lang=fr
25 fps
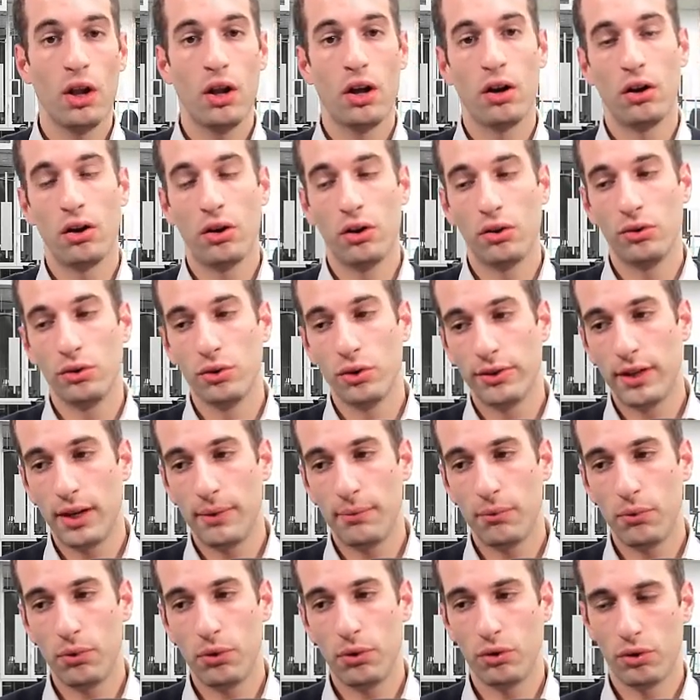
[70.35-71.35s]
euh,
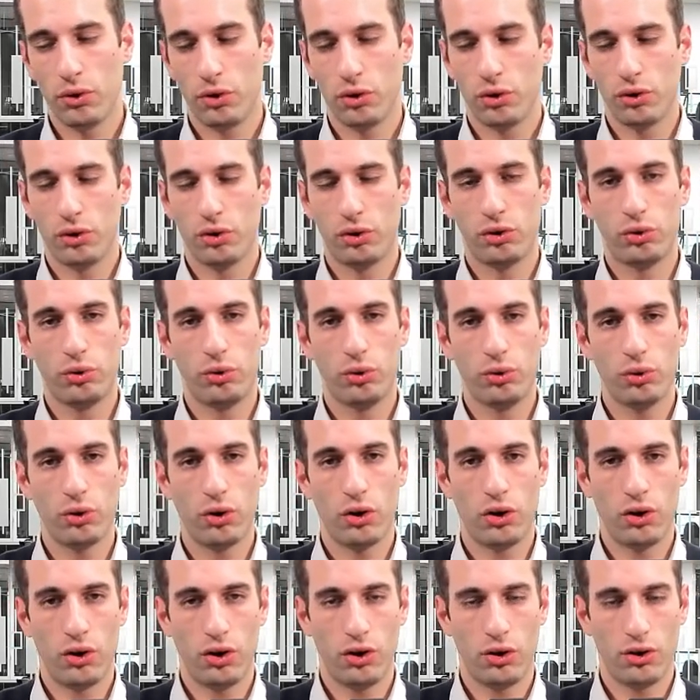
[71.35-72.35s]
notamment euh,
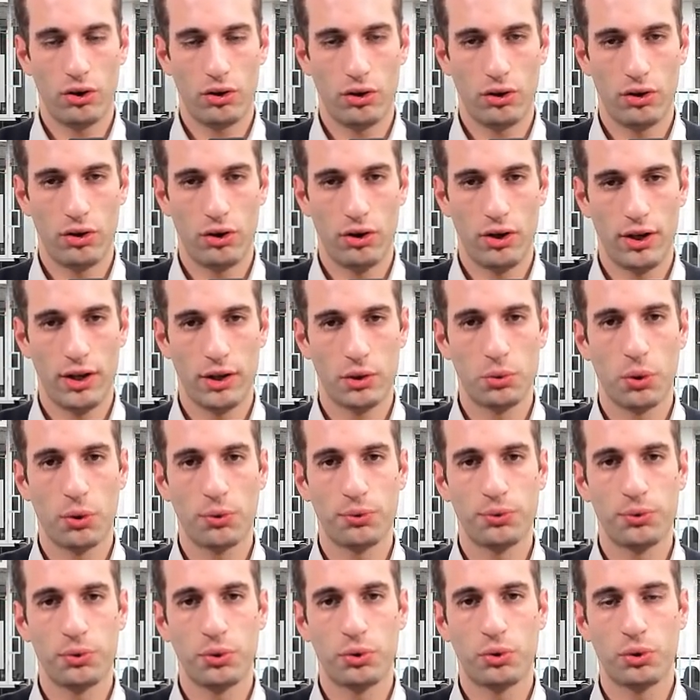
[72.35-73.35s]
sur les cours
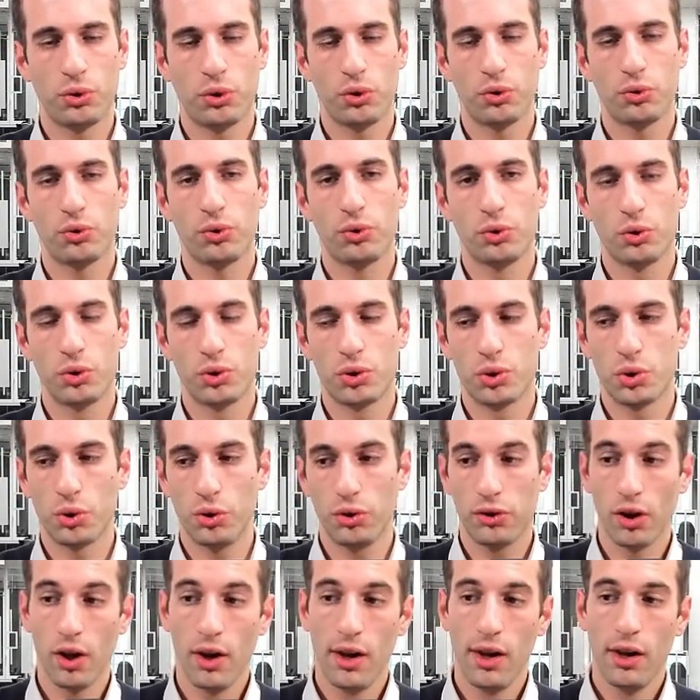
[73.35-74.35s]
futurs du Dow Jones,